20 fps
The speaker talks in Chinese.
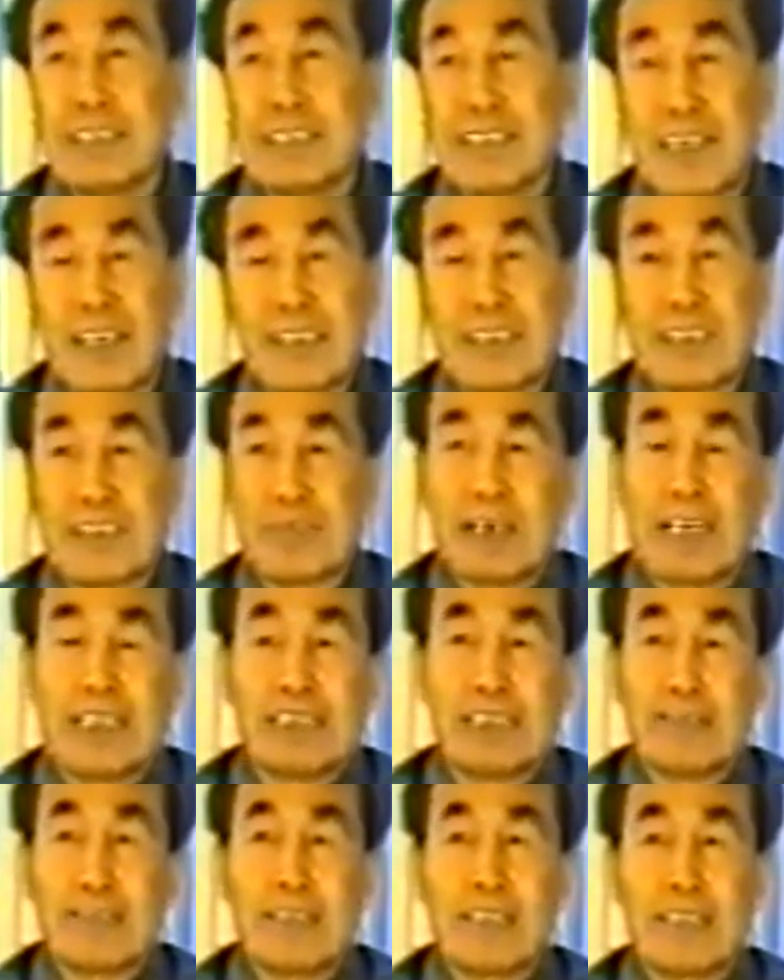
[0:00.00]
当然那个白
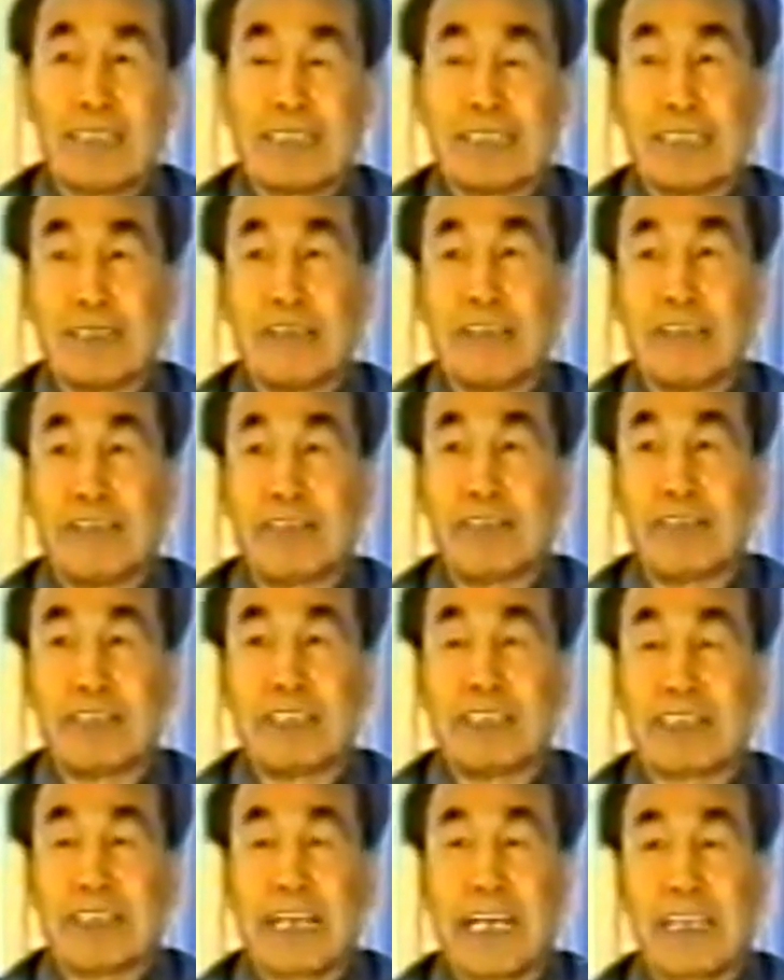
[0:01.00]
细胞这个细胞那
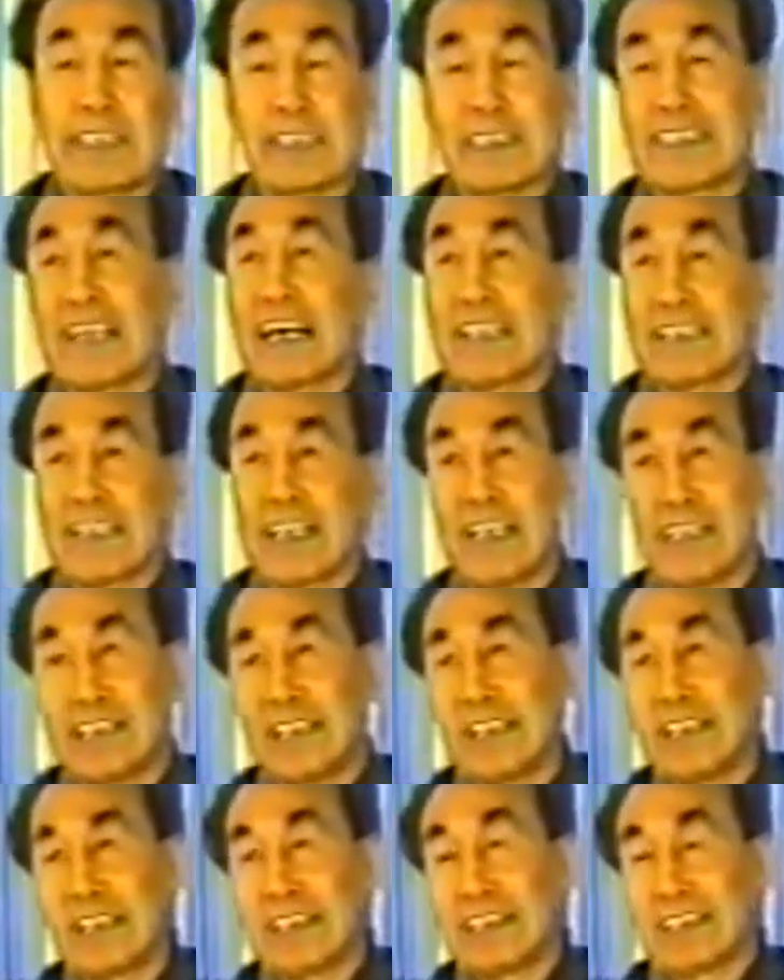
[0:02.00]
个它那个长的。
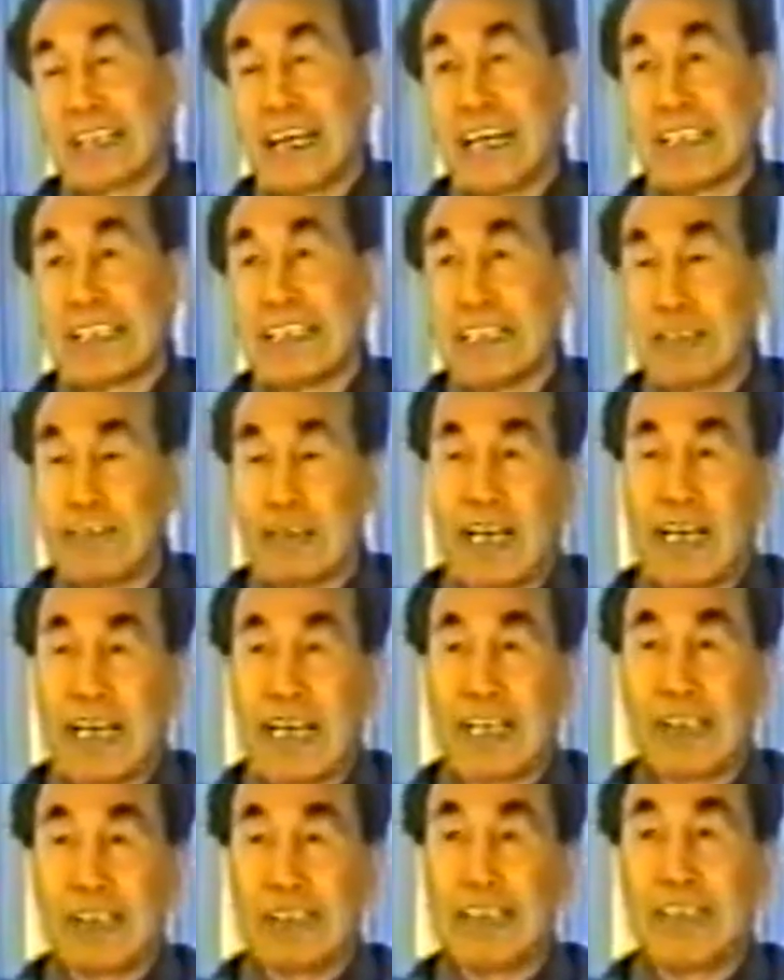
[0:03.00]
它那个里边
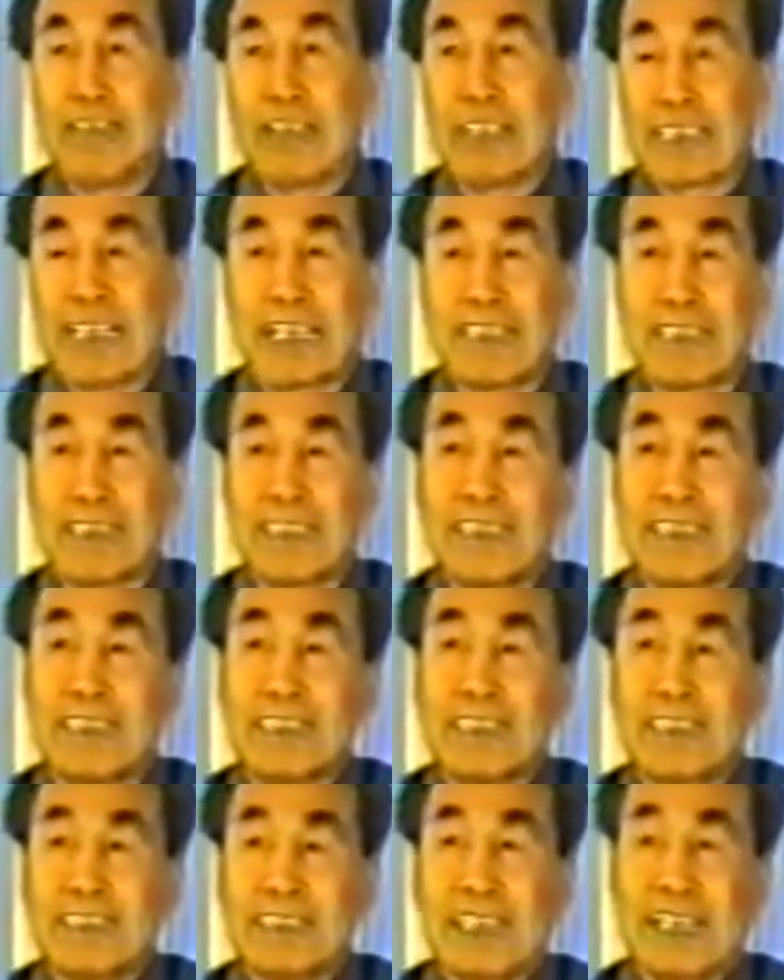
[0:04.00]
还有另外，它那个
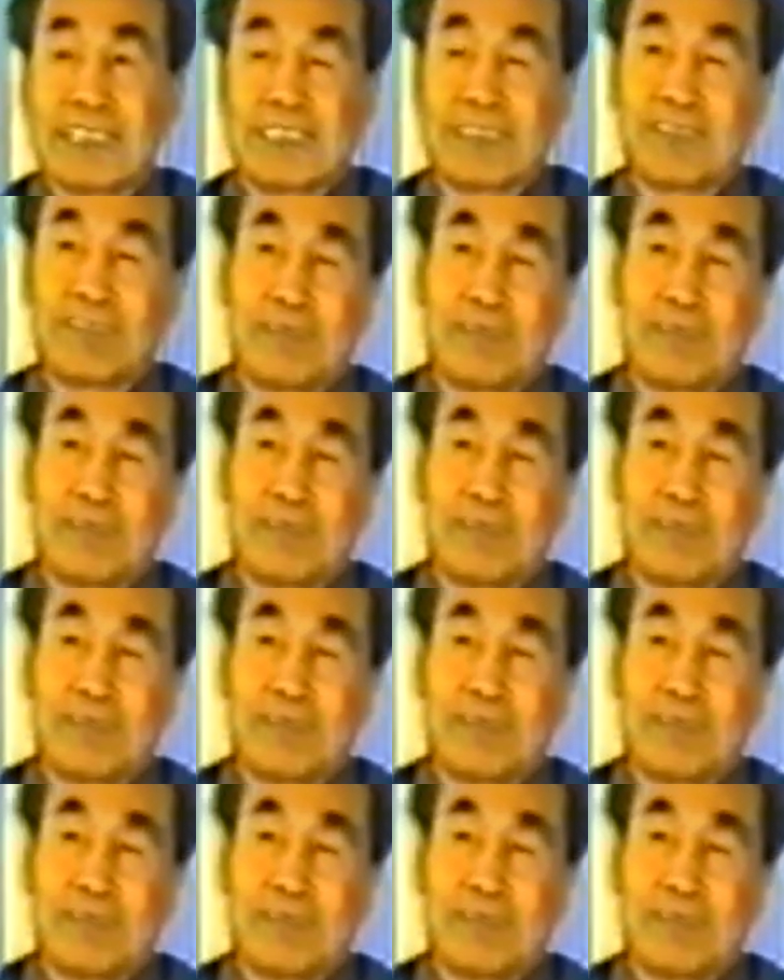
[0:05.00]
它那个